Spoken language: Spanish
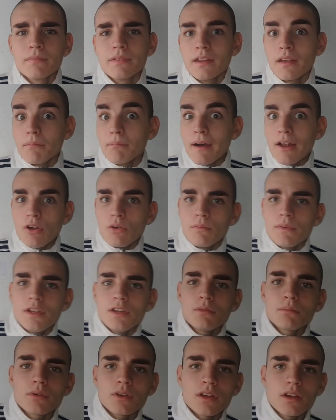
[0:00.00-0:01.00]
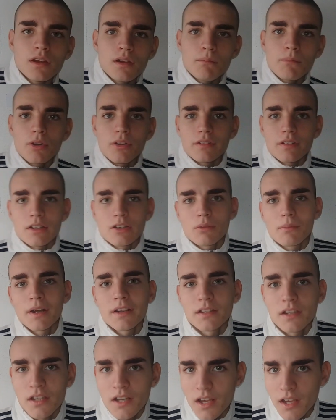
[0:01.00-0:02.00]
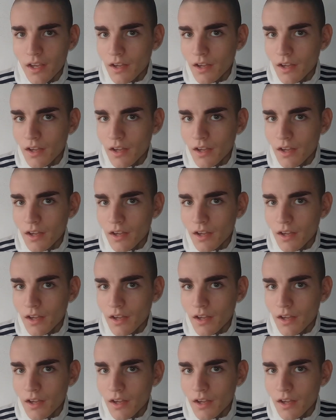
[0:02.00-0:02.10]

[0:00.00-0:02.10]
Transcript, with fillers: de Palomino, por ejemplo, y Sandro Martínez,